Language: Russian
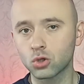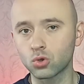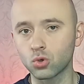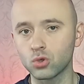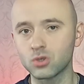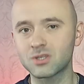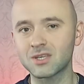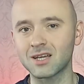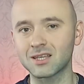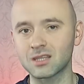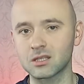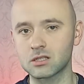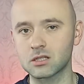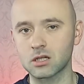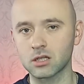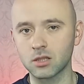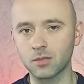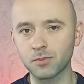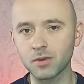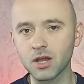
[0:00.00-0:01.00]
То есть этот
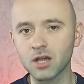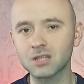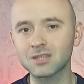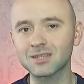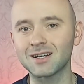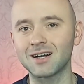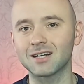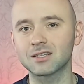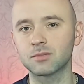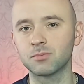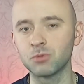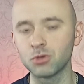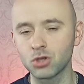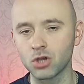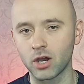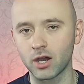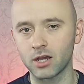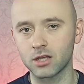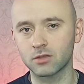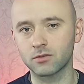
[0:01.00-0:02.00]
законопроект
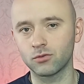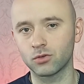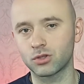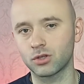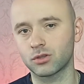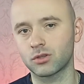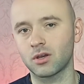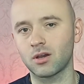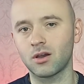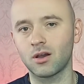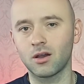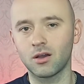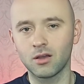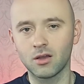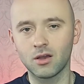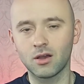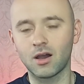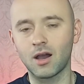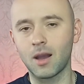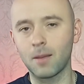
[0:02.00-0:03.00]
отменяет вот это
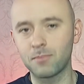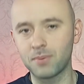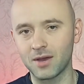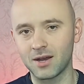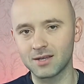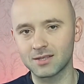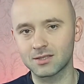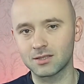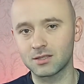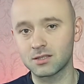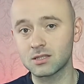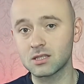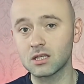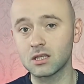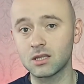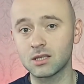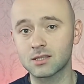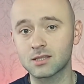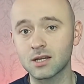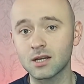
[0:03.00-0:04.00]
обязанность
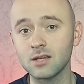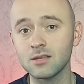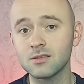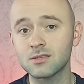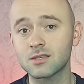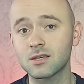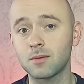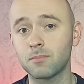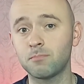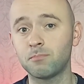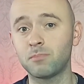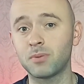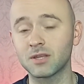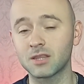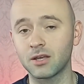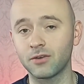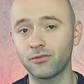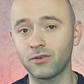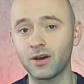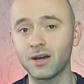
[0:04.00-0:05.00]
иностранца
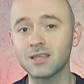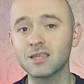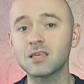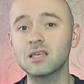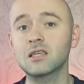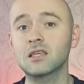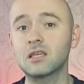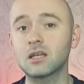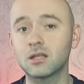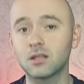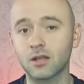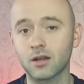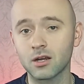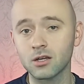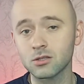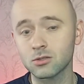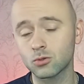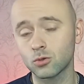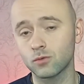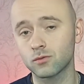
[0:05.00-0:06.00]
подавать
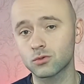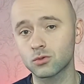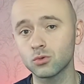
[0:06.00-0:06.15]
декларацию в